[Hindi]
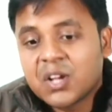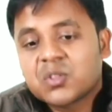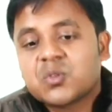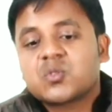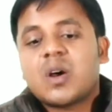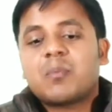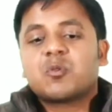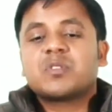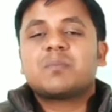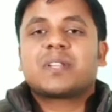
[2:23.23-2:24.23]
तो दोस्तों आप
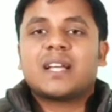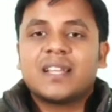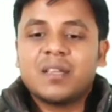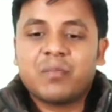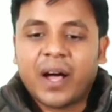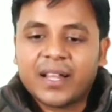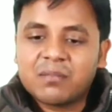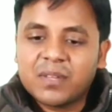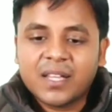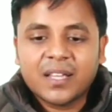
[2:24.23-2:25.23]
लोगों से बता दें कि भारत
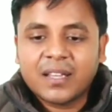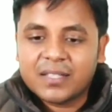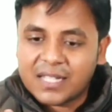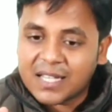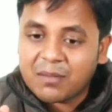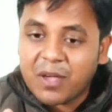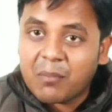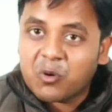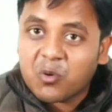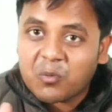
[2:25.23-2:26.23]
में जैसा कि मैं
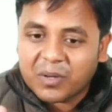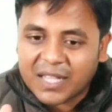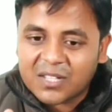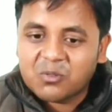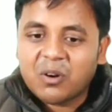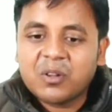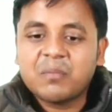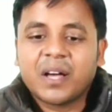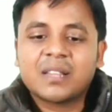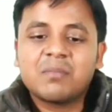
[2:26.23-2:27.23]
आप लोगों को बता चुका हूँ कि
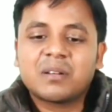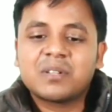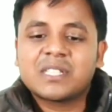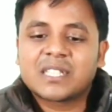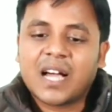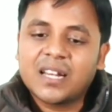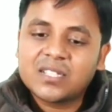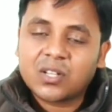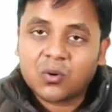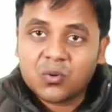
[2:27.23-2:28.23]
भारत में लगभग
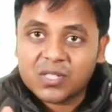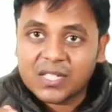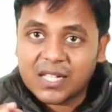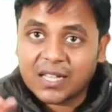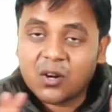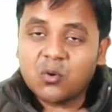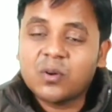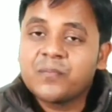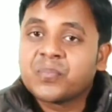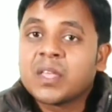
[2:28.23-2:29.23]
चालीस करोड़ से ज़्यादा
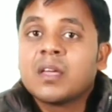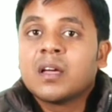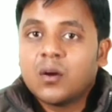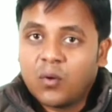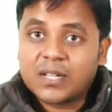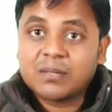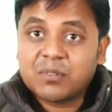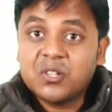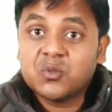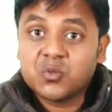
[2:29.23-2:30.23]
लोग व्हाट्सएप
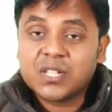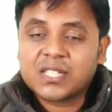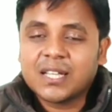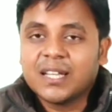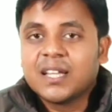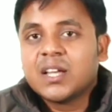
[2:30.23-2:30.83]
के यूजर्स हैं